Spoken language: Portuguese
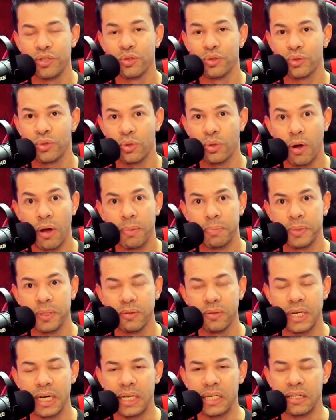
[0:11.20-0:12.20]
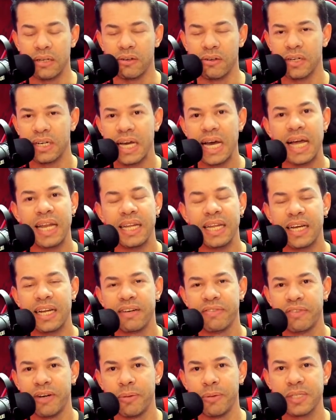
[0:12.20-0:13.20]
top do canal. Galera,
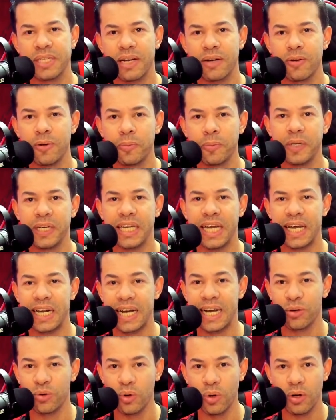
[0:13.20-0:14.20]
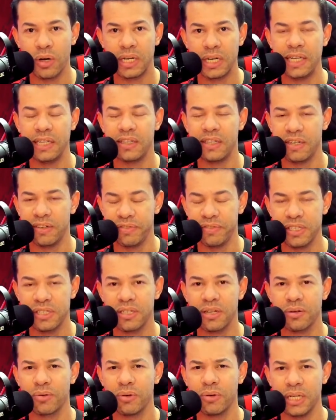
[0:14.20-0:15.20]
vamos acompanhar agora a
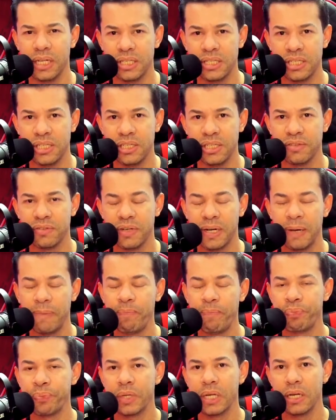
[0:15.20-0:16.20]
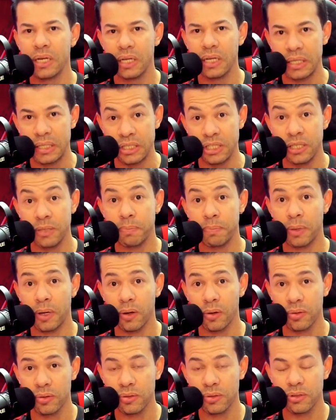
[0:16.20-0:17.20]
entrevista coletiva de
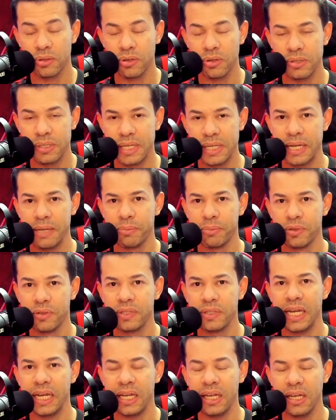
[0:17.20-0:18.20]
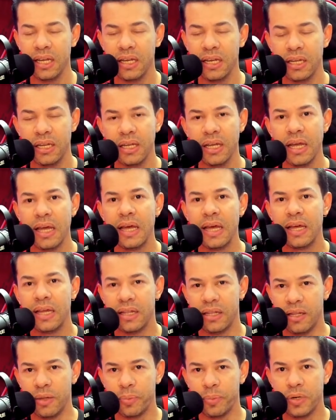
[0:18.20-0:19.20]
Paulo Souza e Bruno Henrique
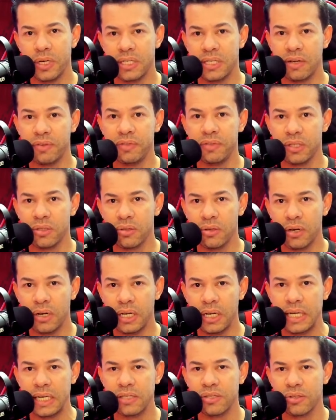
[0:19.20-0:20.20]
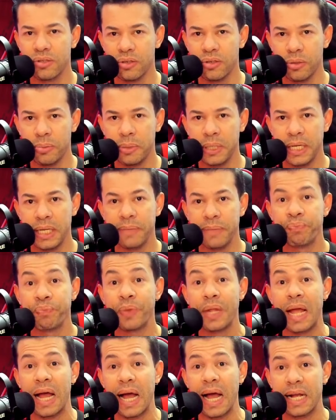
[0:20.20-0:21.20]
depois da vitória sobre
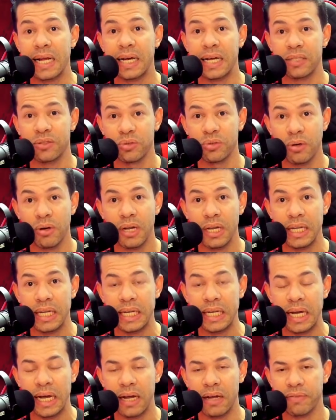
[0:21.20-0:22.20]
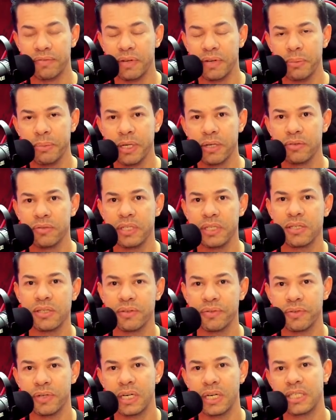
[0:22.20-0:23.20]
a Católica. Flamengo venceu
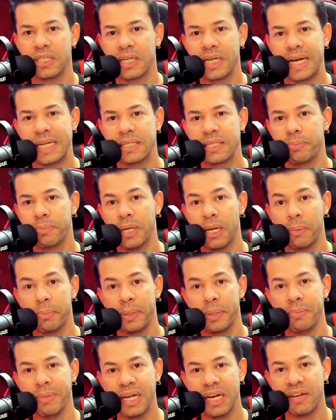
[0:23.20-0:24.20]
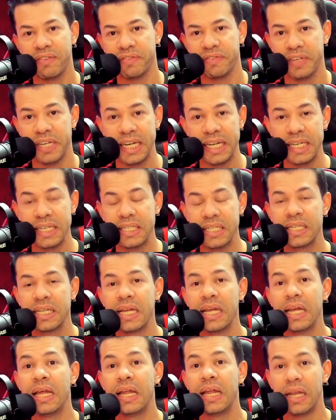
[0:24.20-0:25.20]
fora de casa pela primeira vez
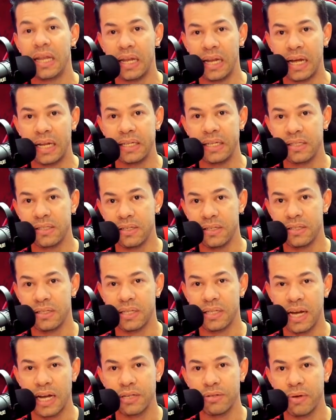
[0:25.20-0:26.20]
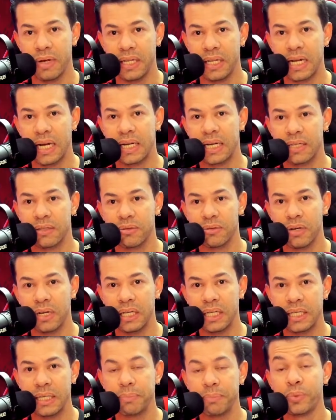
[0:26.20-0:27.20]
lá nesse estádio aí da
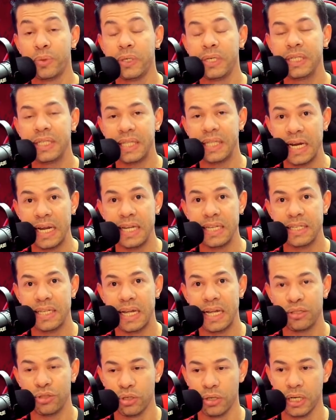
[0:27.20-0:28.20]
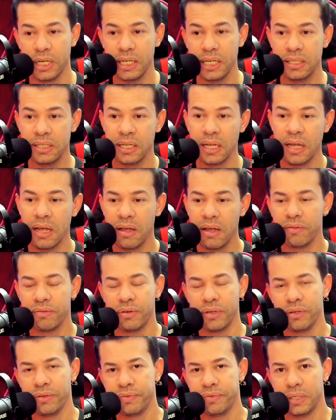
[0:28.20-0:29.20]
Católica por 3 a 2.
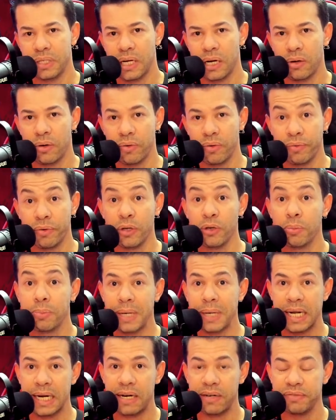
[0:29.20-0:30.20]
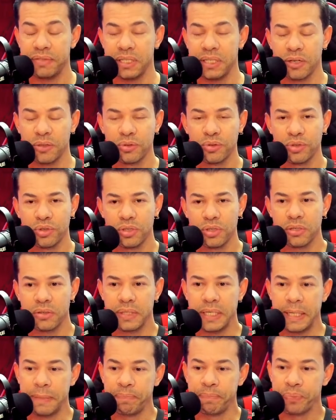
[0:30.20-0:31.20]
Foi o final, foi o placar final do jogo,
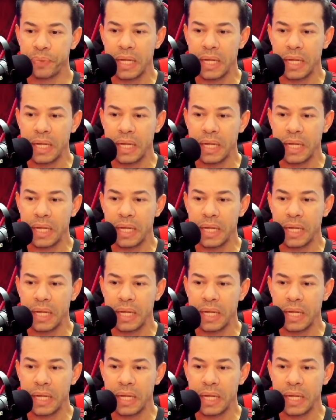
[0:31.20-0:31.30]
né?